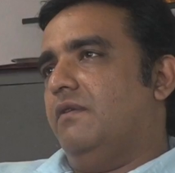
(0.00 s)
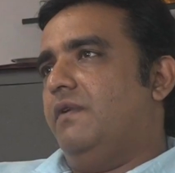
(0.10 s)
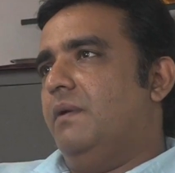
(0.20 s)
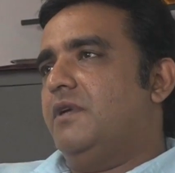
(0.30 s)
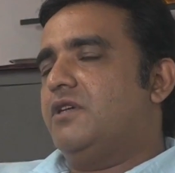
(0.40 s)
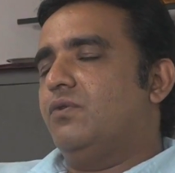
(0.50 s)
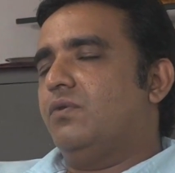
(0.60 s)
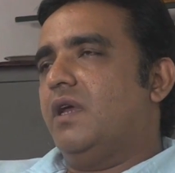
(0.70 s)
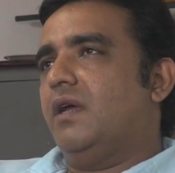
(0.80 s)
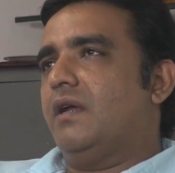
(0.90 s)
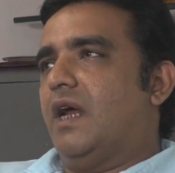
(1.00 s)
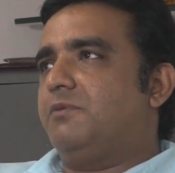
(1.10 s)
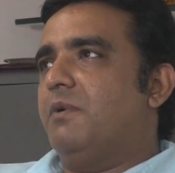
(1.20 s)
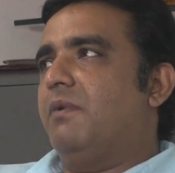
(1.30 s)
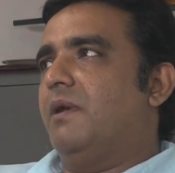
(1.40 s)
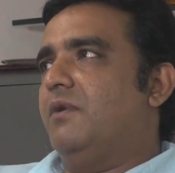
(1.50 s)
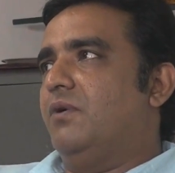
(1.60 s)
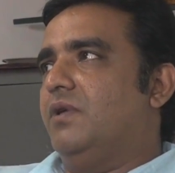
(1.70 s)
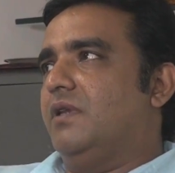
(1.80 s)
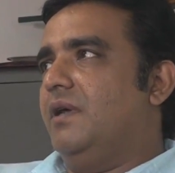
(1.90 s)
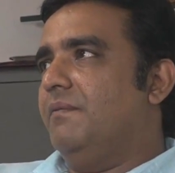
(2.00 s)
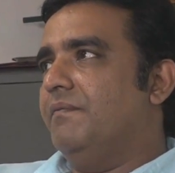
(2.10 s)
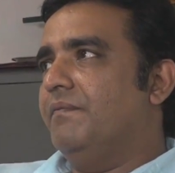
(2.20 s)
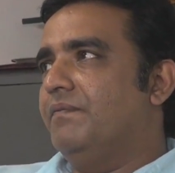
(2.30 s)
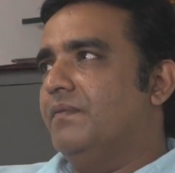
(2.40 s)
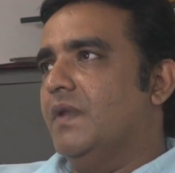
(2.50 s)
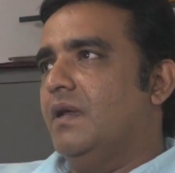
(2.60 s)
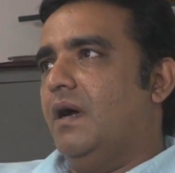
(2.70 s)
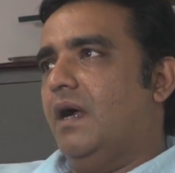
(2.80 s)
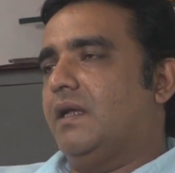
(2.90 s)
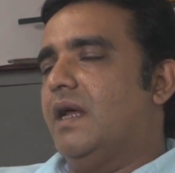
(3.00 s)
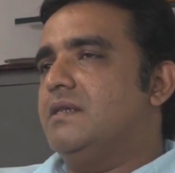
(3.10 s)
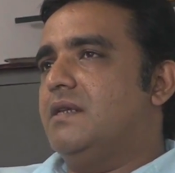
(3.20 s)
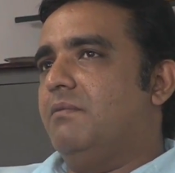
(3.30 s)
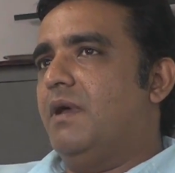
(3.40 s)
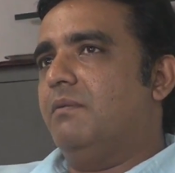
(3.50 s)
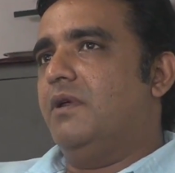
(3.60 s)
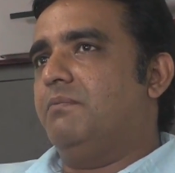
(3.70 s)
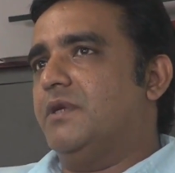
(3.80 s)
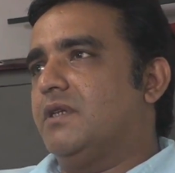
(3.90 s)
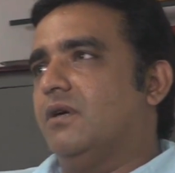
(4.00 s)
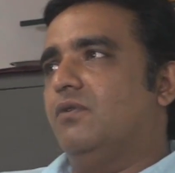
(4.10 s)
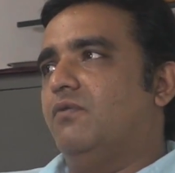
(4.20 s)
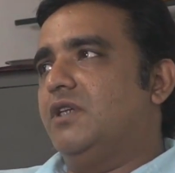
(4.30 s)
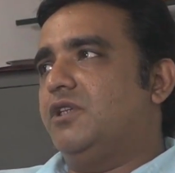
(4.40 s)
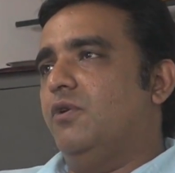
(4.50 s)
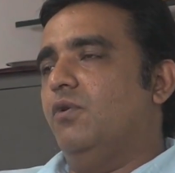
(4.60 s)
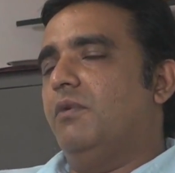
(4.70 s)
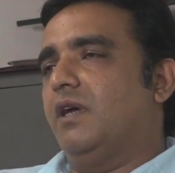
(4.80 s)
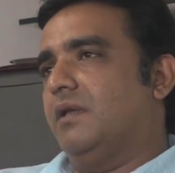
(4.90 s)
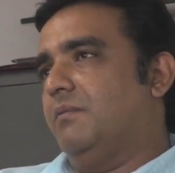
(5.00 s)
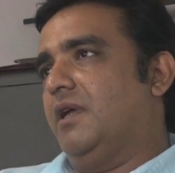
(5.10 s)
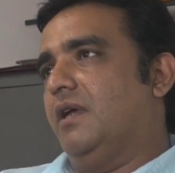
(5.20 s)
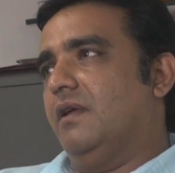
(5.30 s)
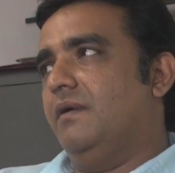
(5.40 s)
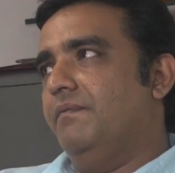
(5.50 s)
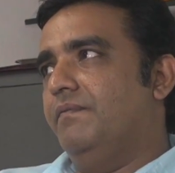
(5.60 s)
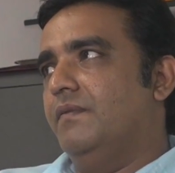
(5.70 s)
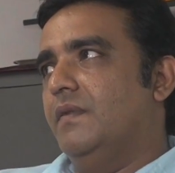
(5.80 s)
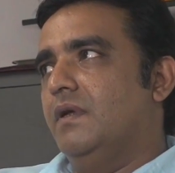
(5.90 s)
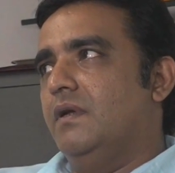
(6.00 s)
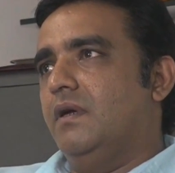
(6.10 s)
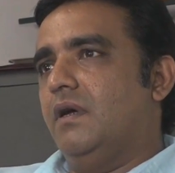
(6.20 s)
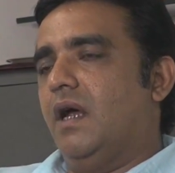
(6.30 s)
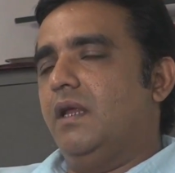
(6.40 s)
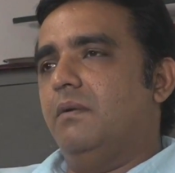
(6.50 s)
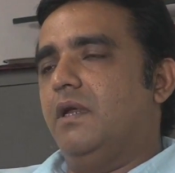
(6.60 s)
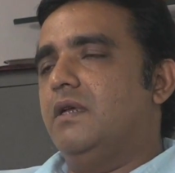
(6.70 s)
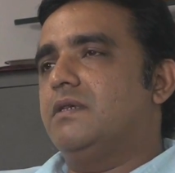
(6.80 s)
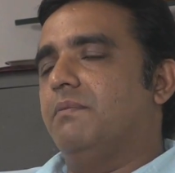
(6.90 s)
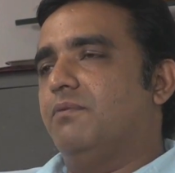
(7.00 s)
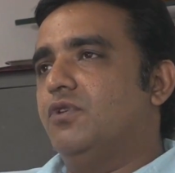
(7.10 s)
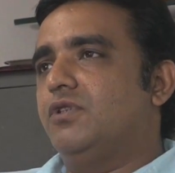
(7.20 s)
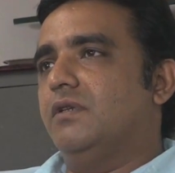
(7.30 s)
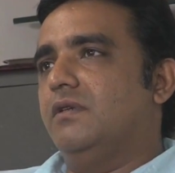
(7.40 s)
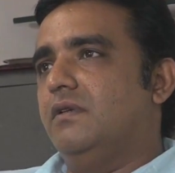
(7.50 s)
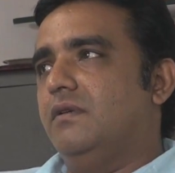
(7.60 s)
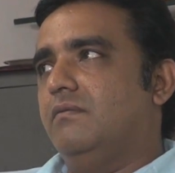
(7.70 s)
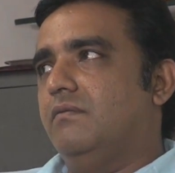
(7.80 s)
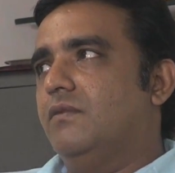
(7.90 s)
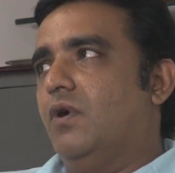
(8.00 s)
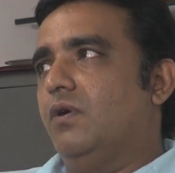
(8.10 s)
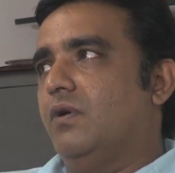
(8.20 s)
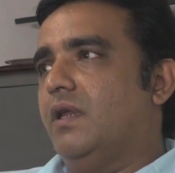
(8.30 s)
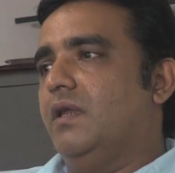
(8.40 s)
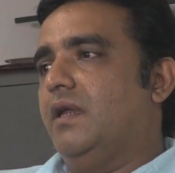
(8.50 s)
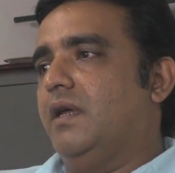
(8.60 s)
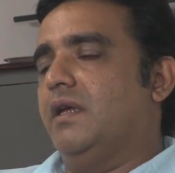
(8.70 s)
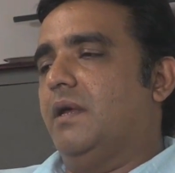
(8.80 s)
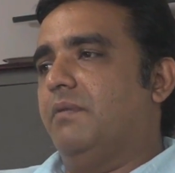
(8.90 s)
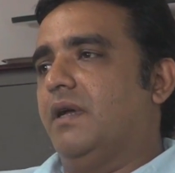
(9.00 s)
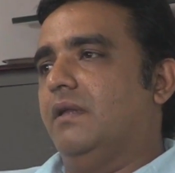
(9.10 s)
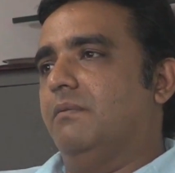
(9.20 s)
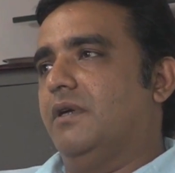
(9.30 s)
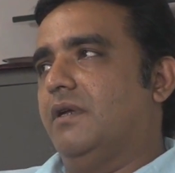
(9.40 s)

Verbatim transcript: फिल्म की शूटिंग राजपिपला में हुई थी अट्ठाईस दिन में हमने पिक्चर को वन शेड्यूल में ख़त्म किया था गाने वाने सब कुछ ऑल टुगेदर एक ही टाइम पे खत्म